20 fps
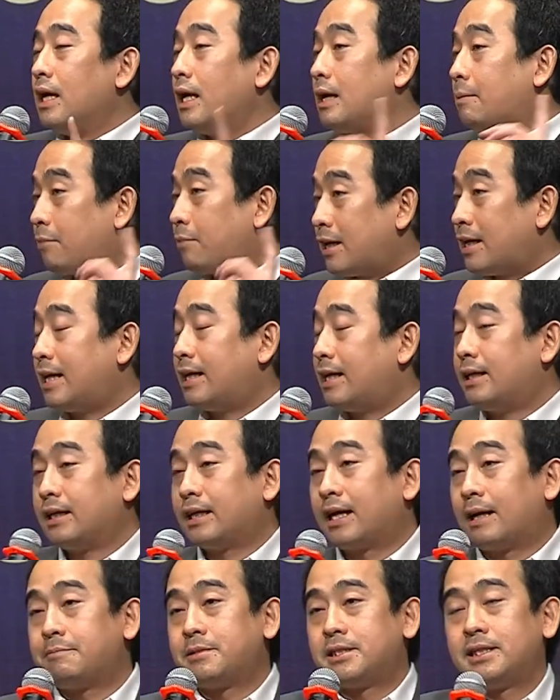อีกประเด็นหนึ่
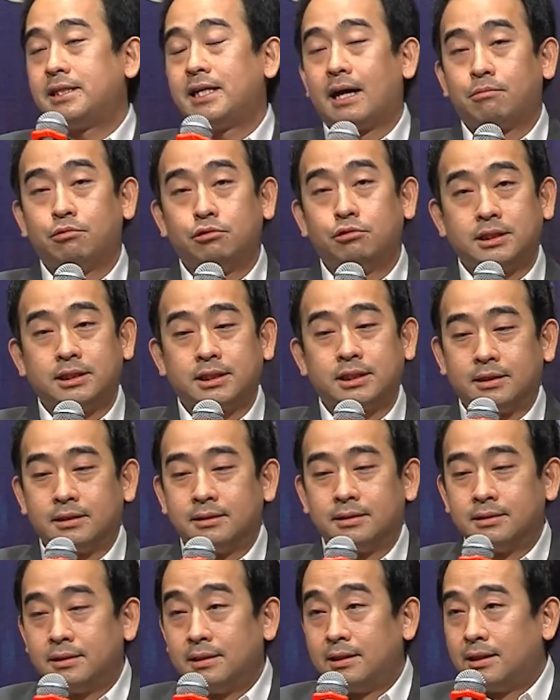งครับที่อยากพูดถึง
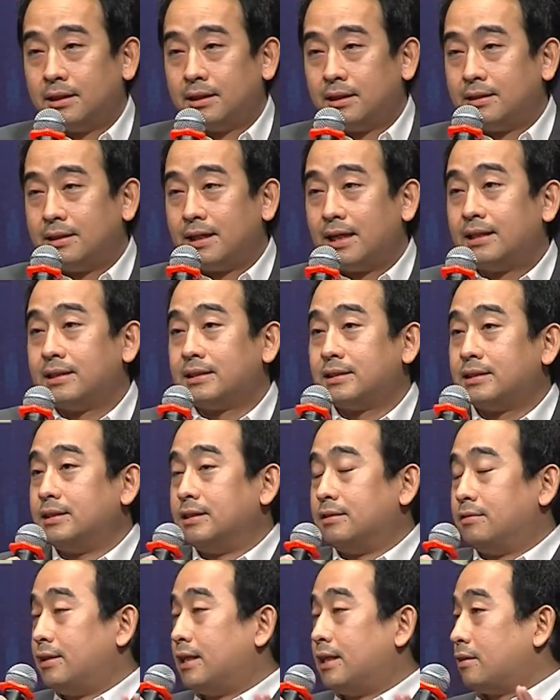นั่น
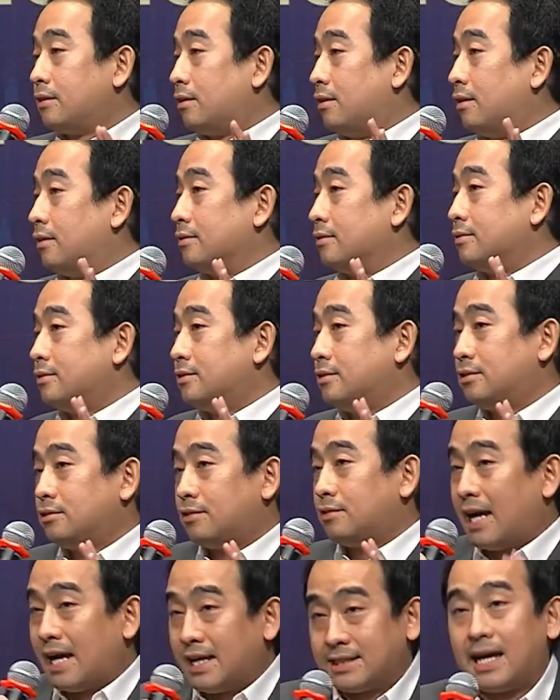คือเรื่องของ
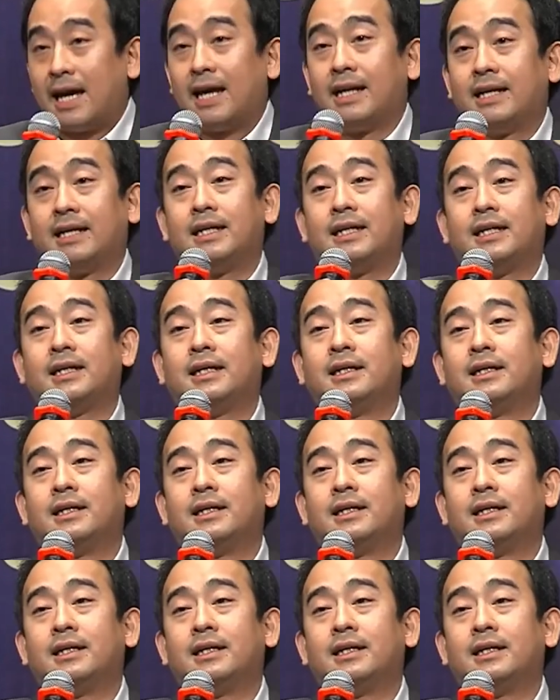ตราสารหนี้